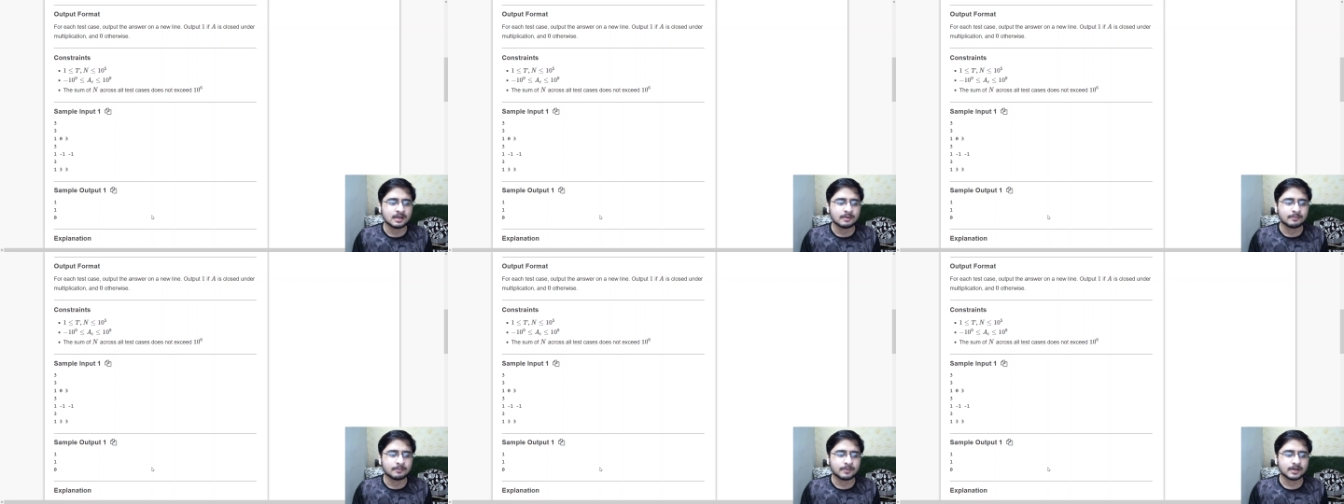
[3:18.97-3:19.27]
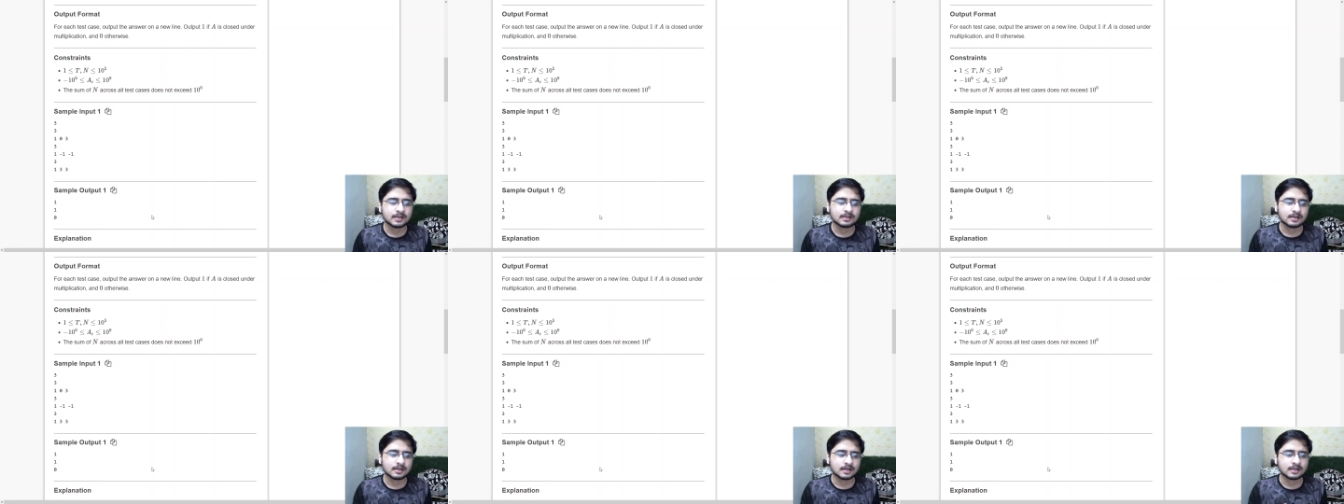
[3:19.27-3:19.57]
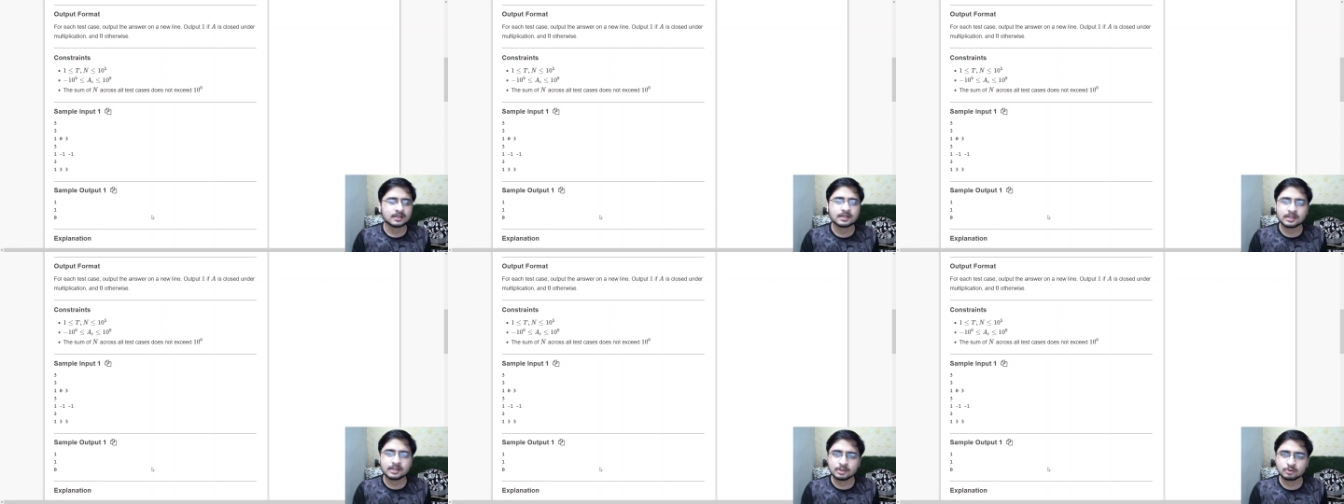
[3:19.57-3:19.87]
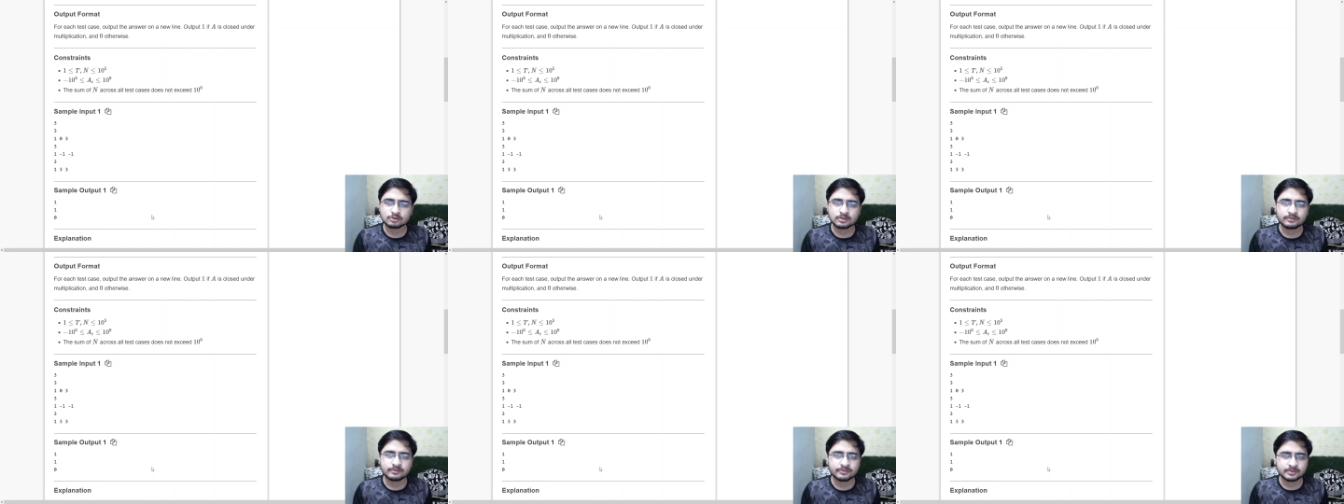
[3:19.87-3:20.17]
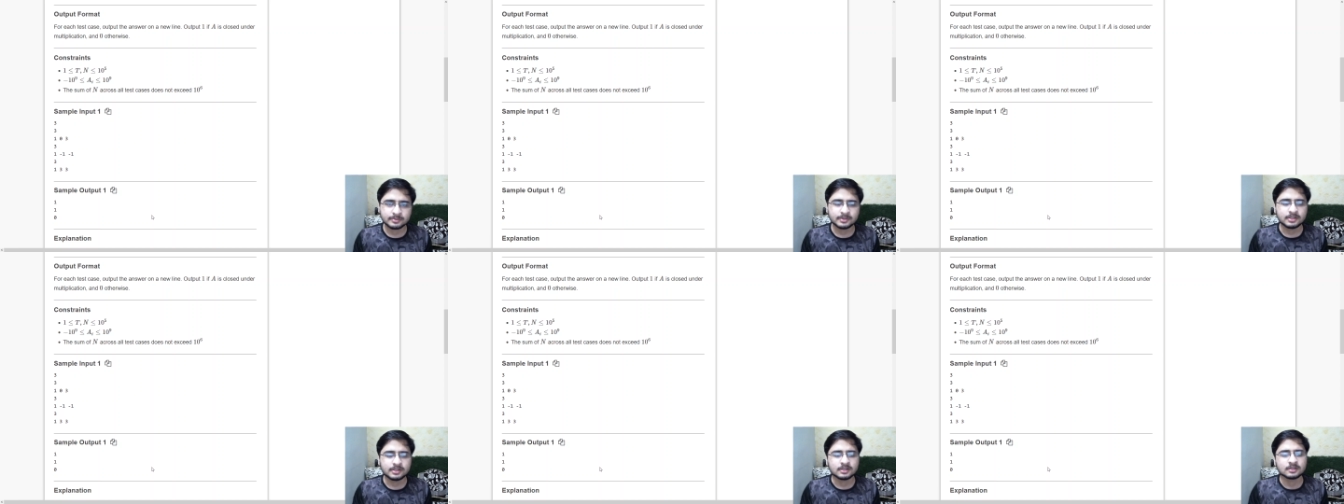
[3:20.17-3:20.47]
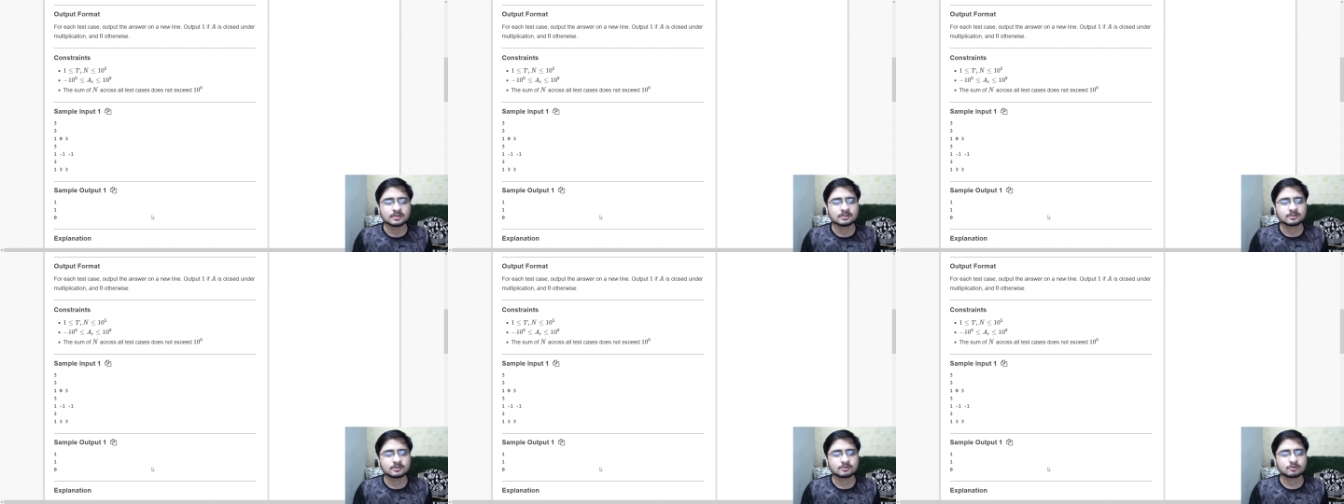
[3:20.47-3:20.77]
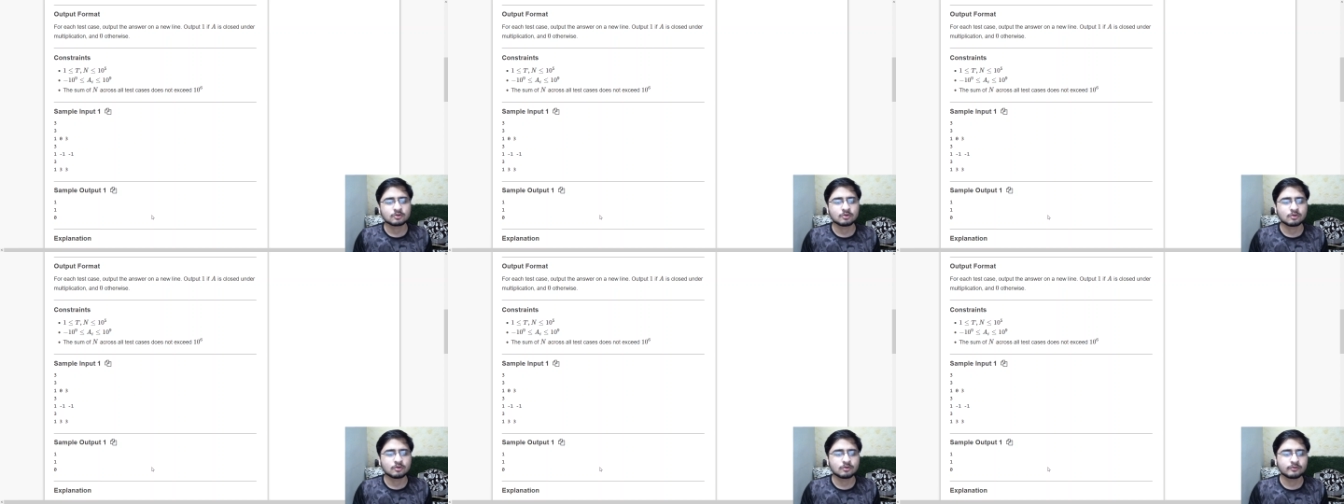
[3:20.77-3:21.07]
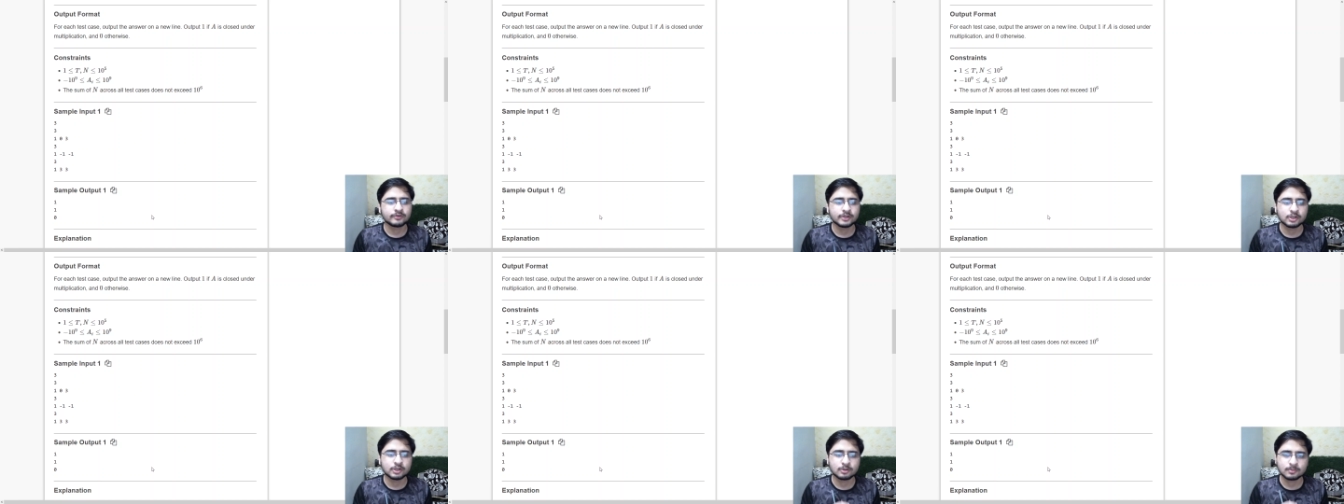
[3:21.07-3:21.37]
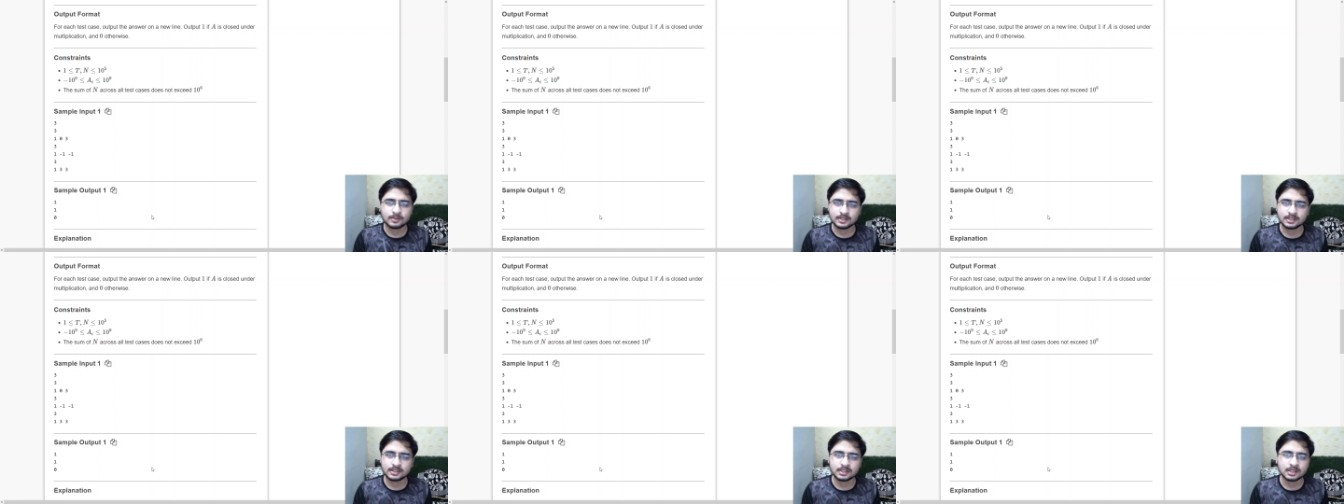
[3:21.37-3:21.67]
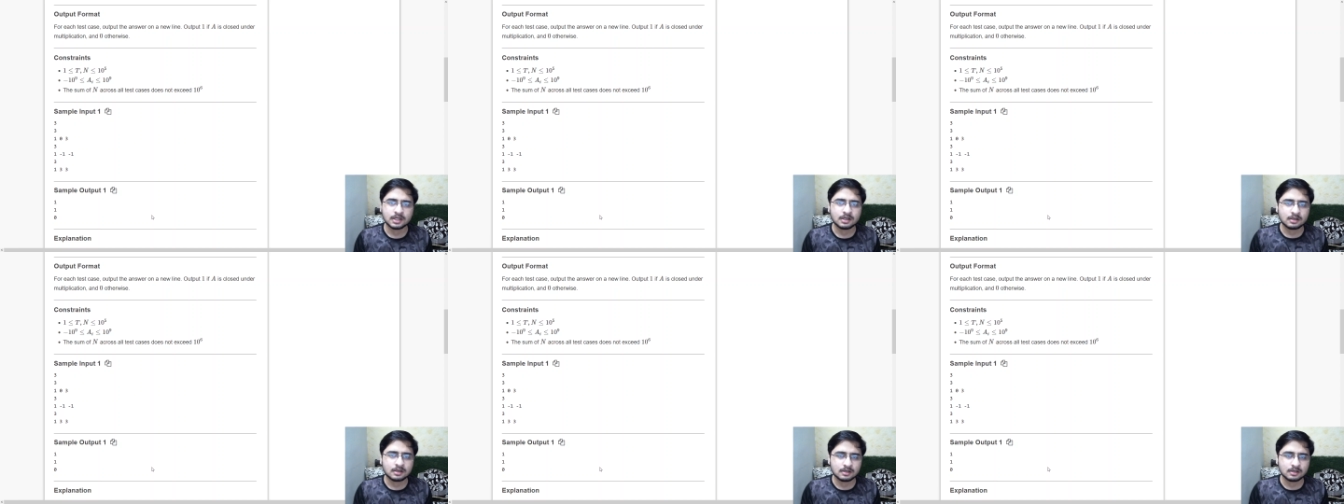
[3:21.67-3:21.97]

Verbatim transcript: पर अगर नहीं होता फिर भी तो वीडियो प्ले करना